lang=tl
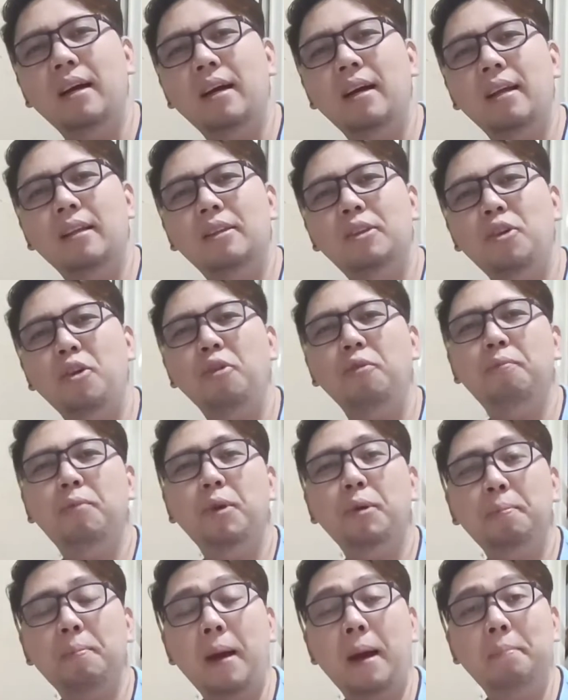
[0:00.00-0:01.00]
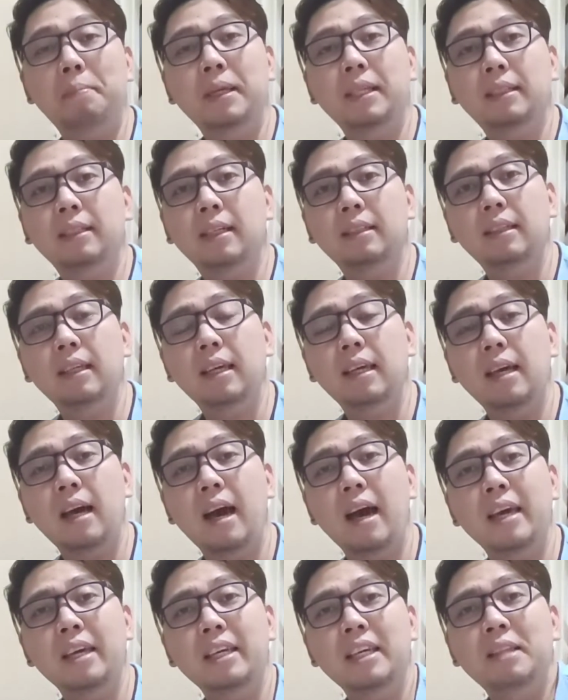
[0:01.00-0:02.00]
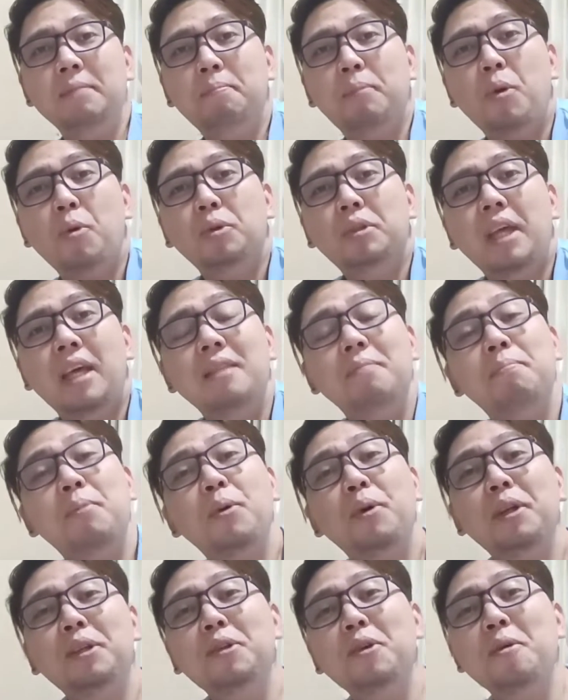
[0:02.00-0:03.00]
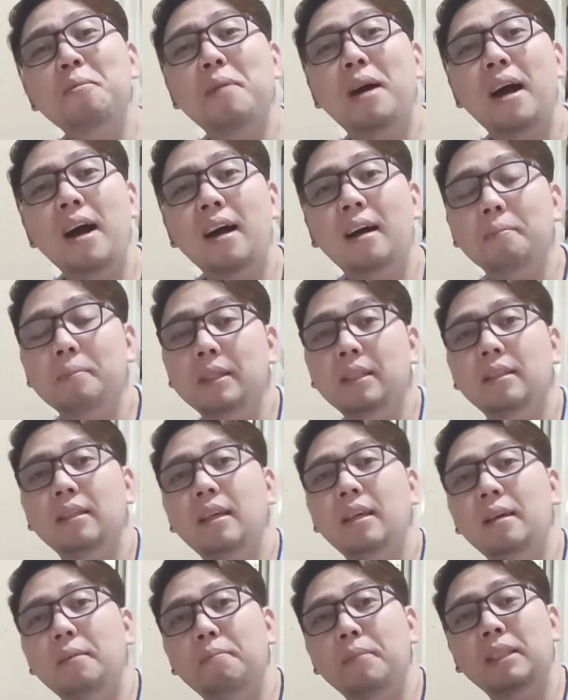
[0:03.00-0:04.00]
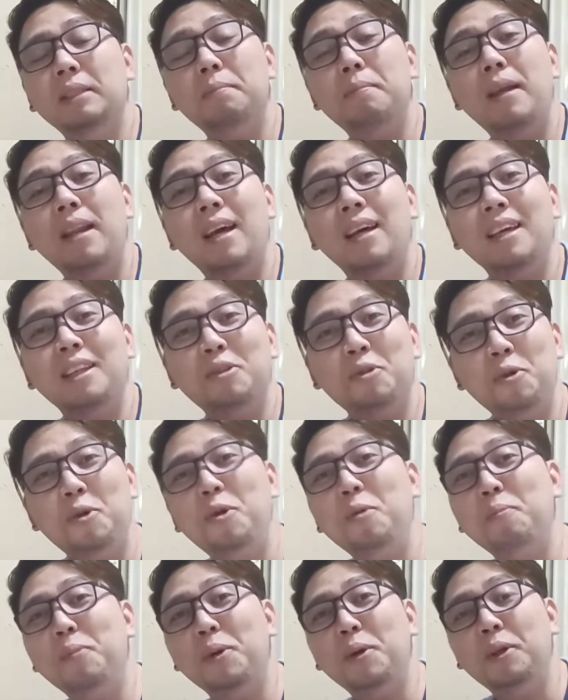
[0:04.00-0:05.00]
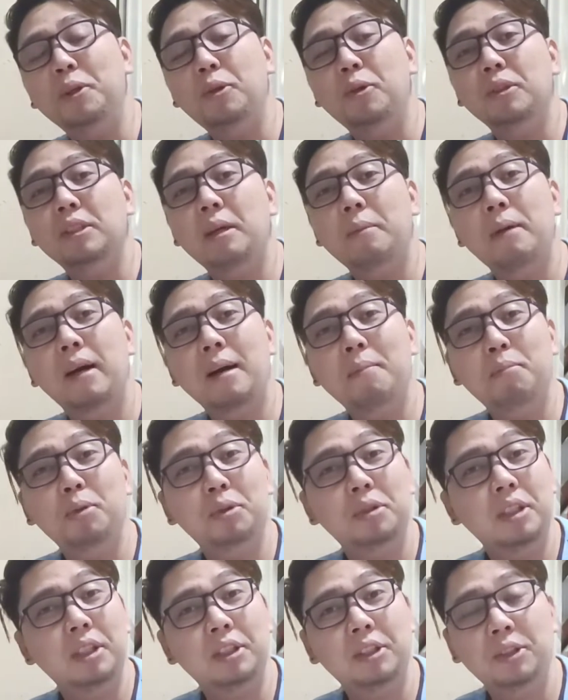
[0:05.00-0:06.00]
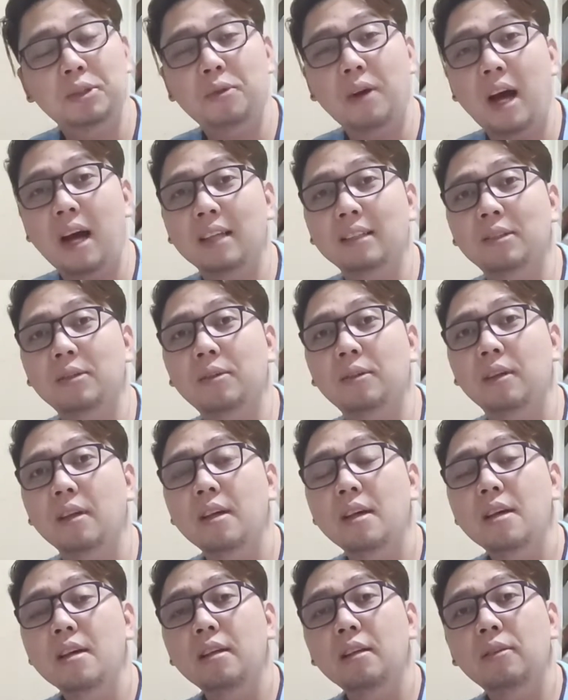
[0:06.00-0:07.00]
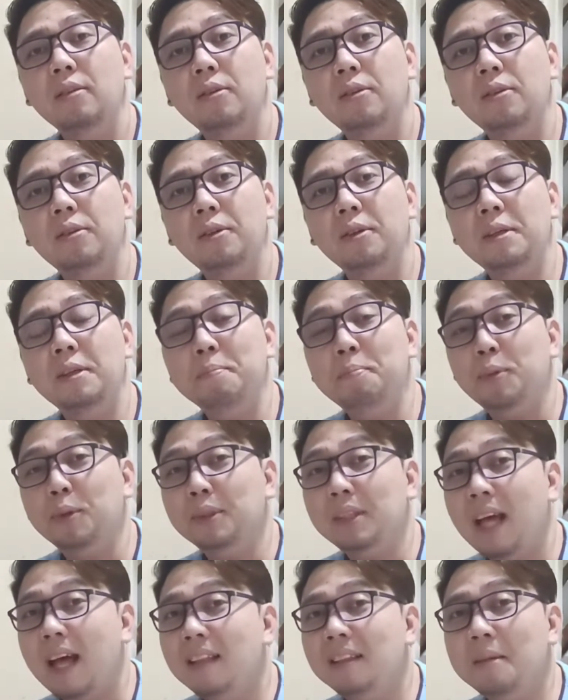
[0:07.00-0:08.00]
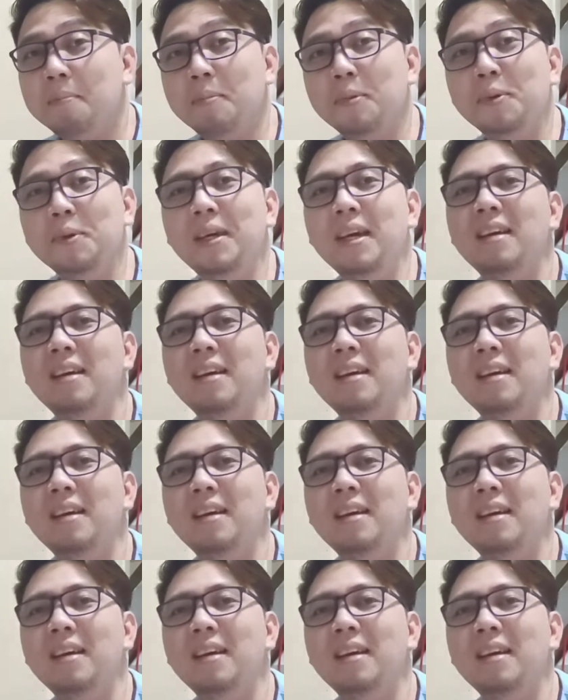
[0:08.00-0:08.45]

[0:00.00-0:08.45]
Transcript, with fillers: mga dog for puppies kasi high in protein po ito mga kapisngi. Mas malaking tulong po ito sa mga buntis nyong aso. So, importante po